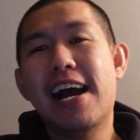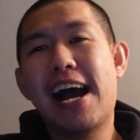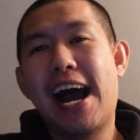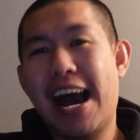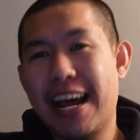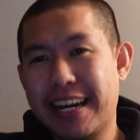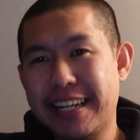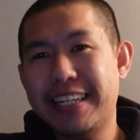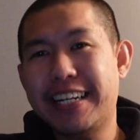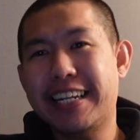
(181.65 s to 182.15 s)

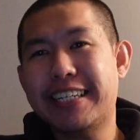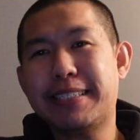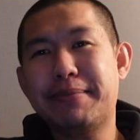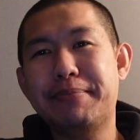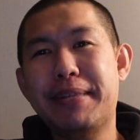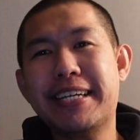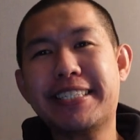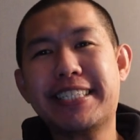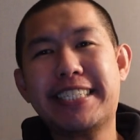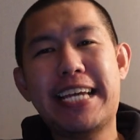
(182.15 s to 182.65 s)
hari ini
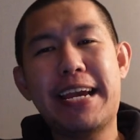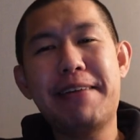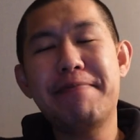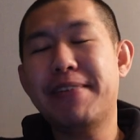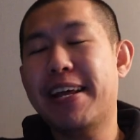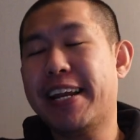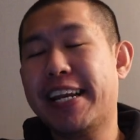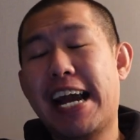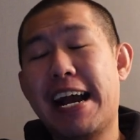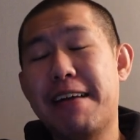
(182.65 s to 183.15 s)
ada 11 game
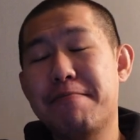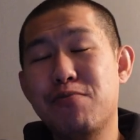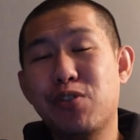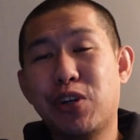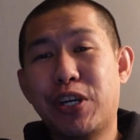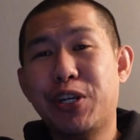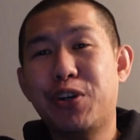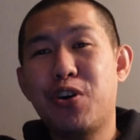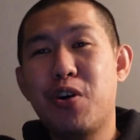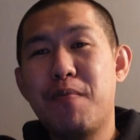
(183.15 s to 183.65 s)
dan nggak
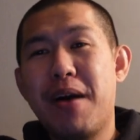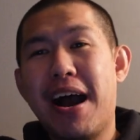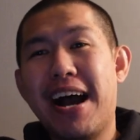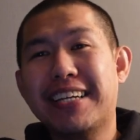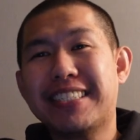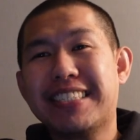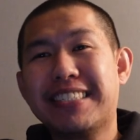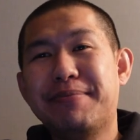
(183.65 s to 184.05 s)
mungkin gue bahas